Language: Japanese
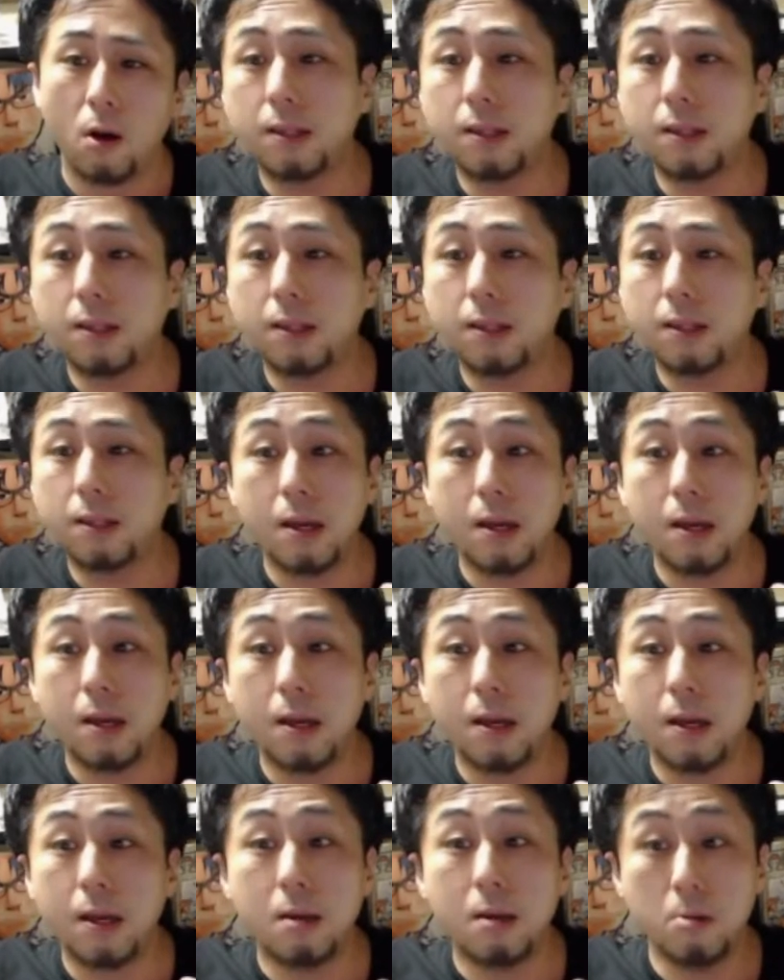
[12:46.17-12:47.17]
俺っ
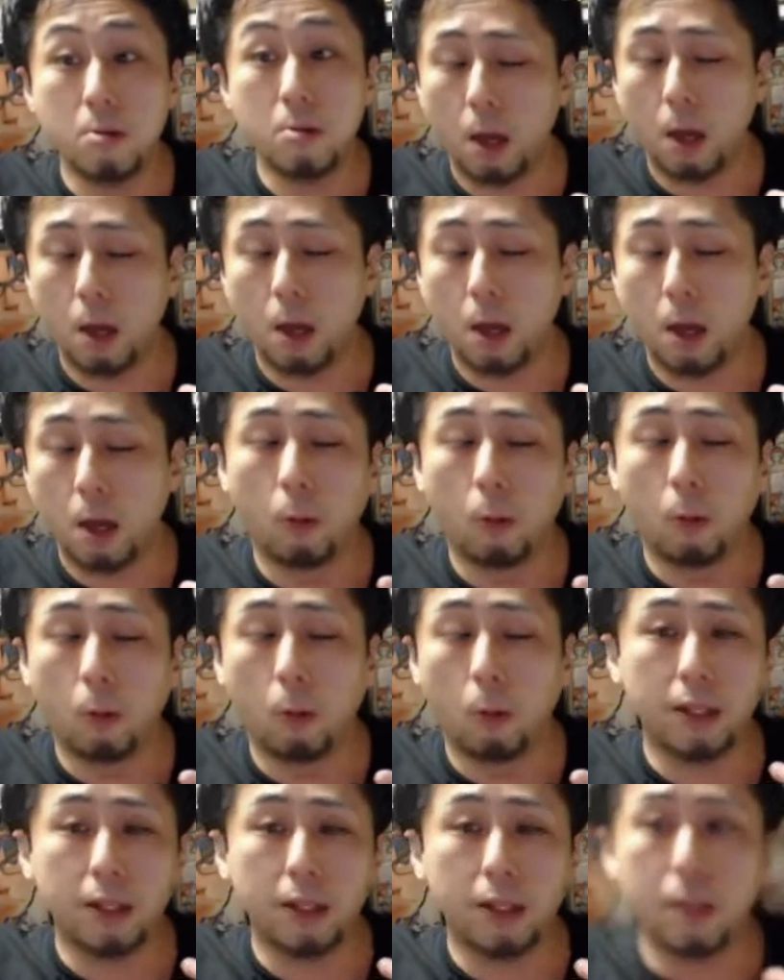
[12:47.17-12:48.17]
ていう
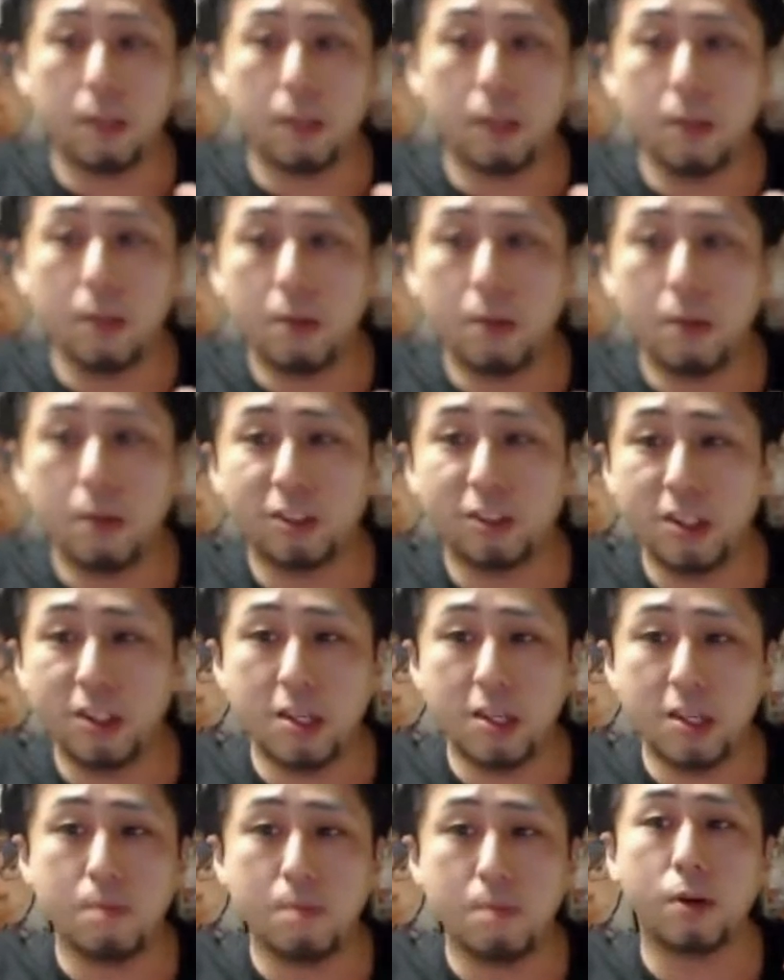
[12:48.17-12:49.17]

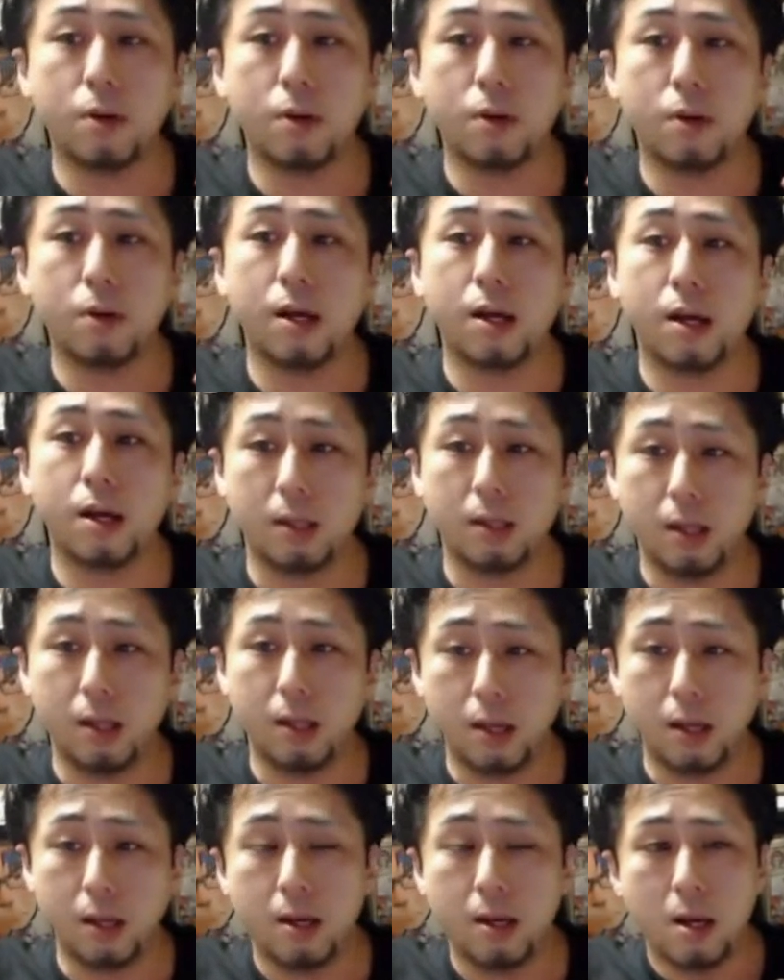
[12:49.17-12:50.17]
CD プレイヤー
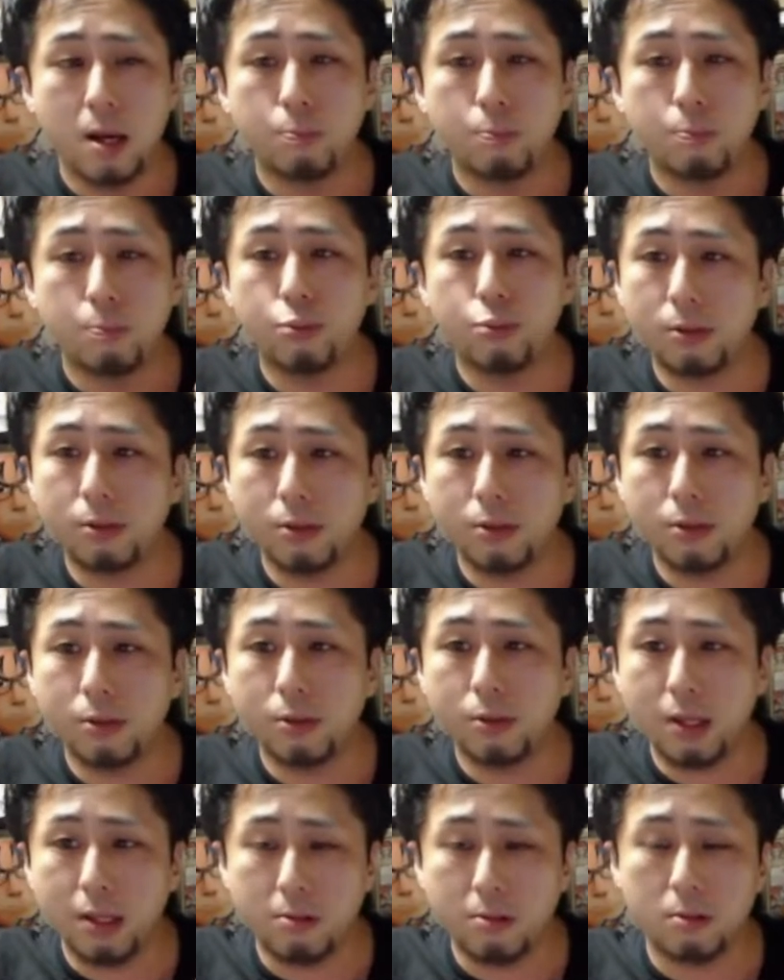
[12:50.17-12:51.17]
に
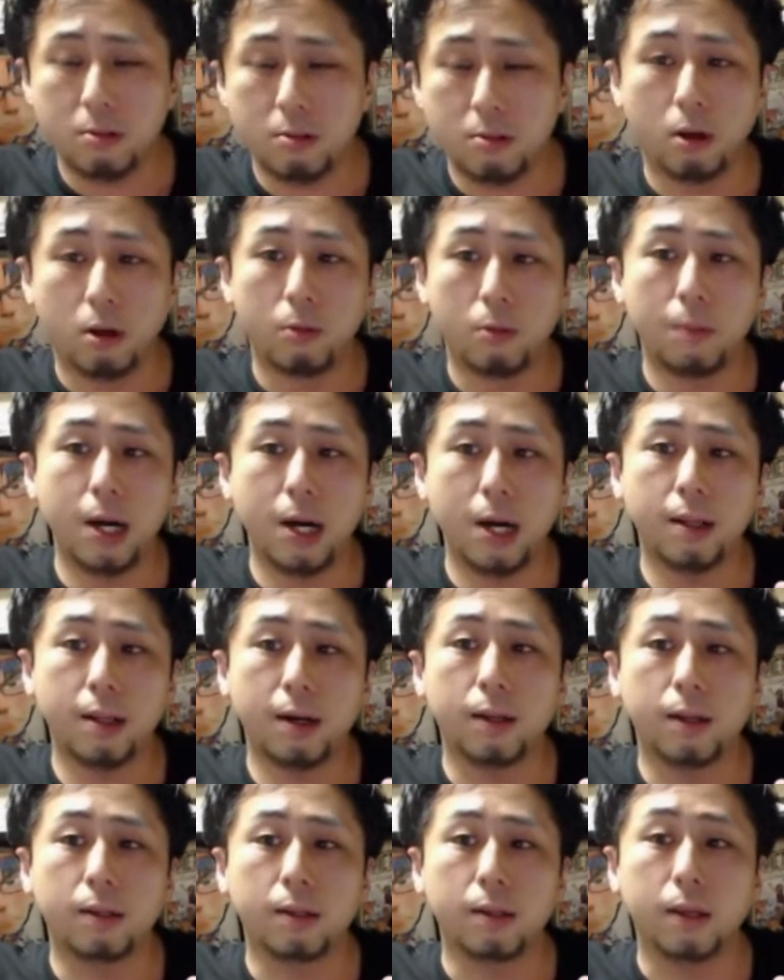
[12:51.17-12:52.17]
プラグインすんのはお前だ
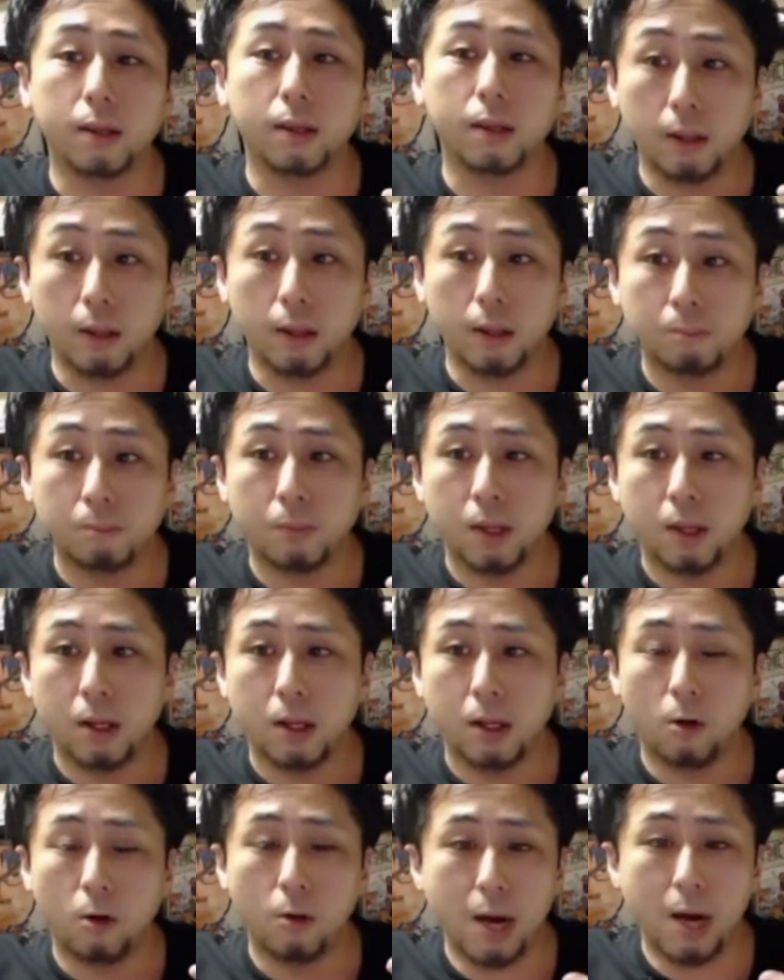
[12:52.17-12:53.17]
かんねって。
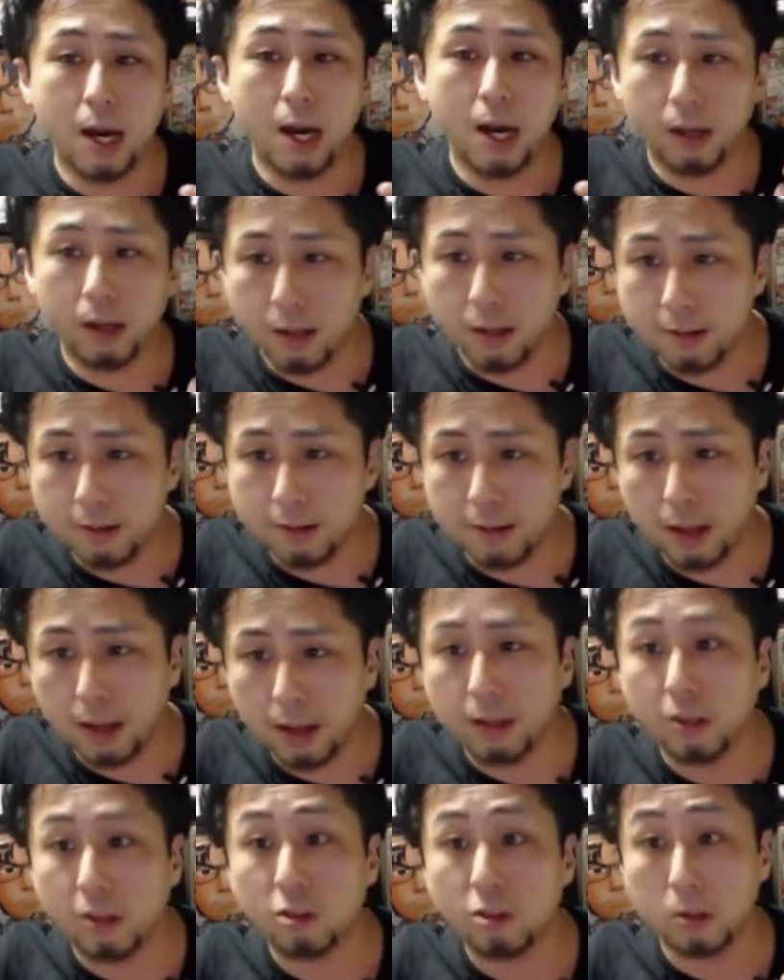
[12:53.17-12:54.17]
お前ら
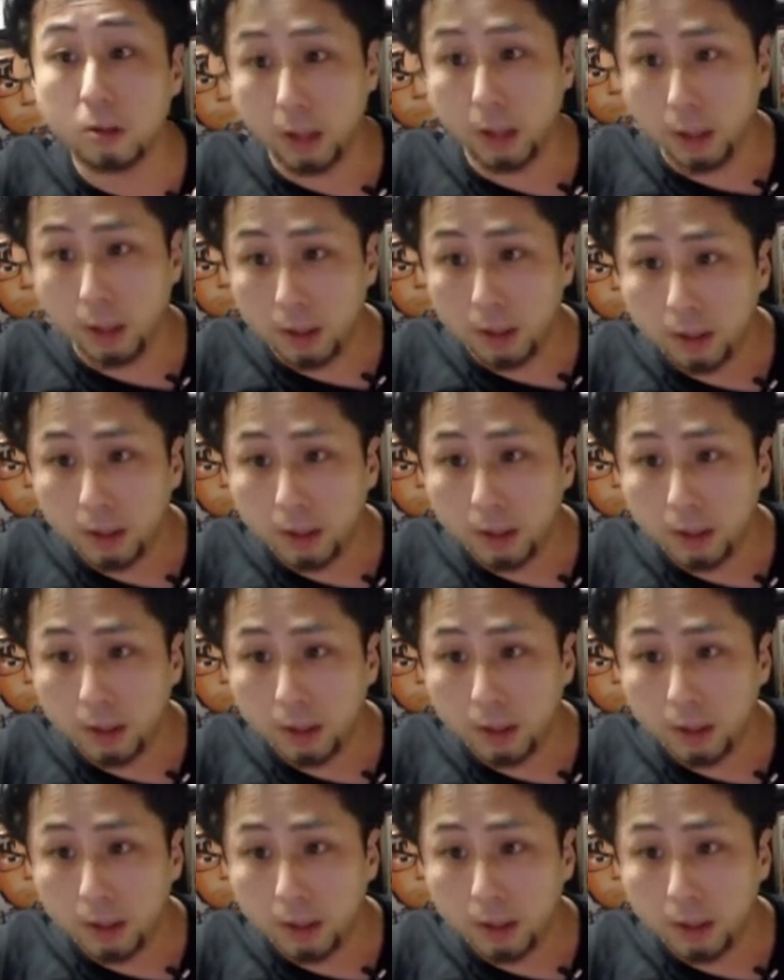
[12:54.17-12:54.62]
リスナーでしょって。